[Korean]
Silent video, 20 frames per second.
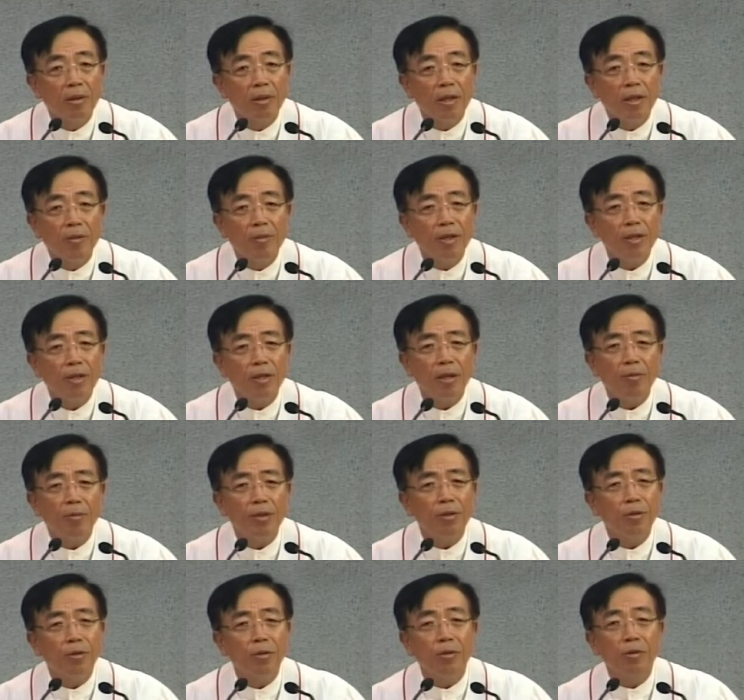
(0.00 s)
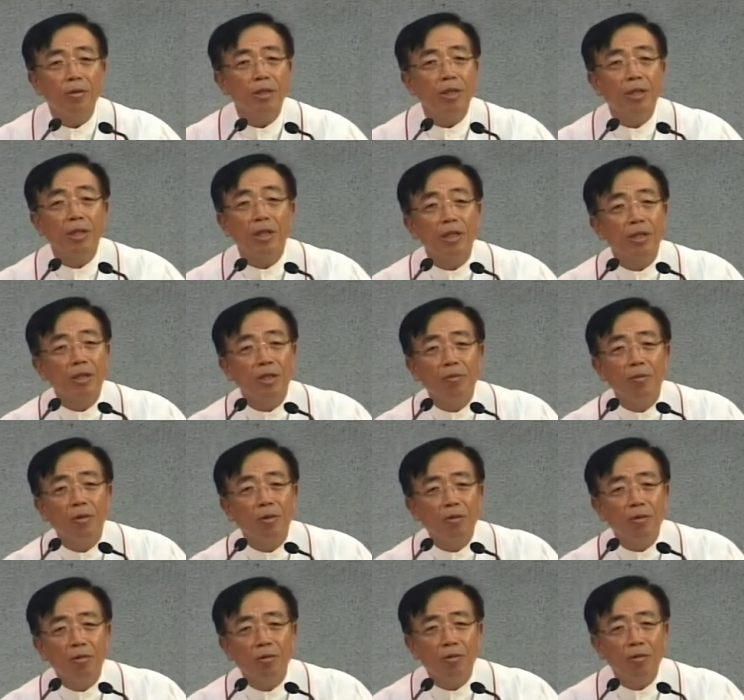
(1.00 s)
MH370은 기장이 지금
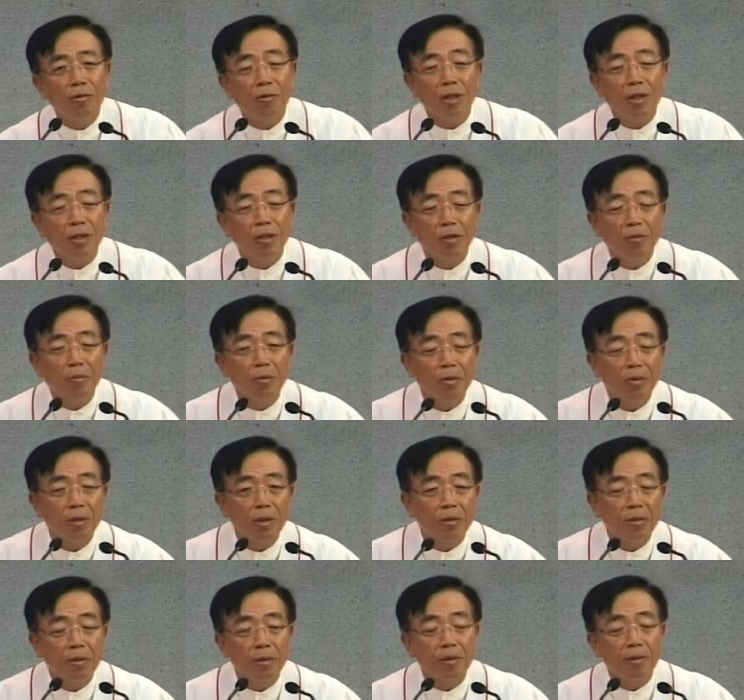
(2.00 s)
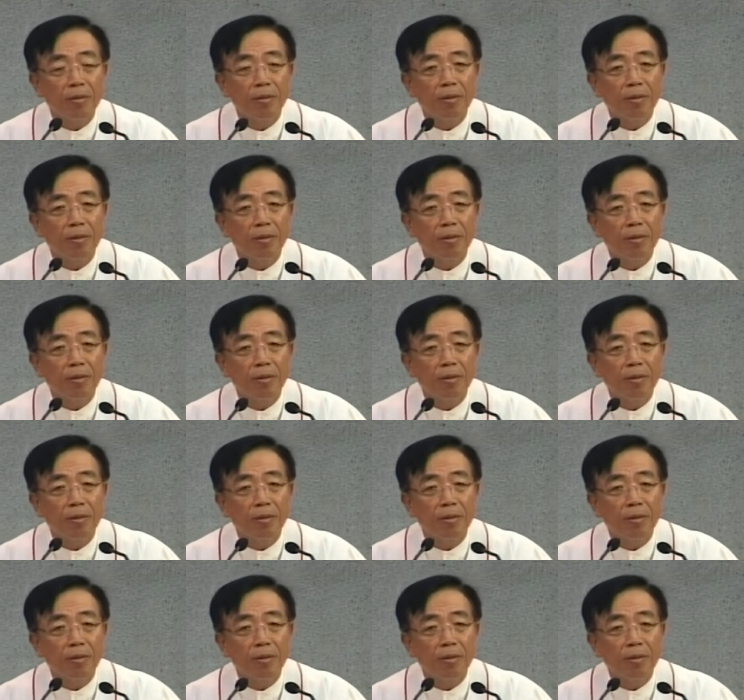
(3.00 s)
어디로 끌고 갔는지 모르겠어요.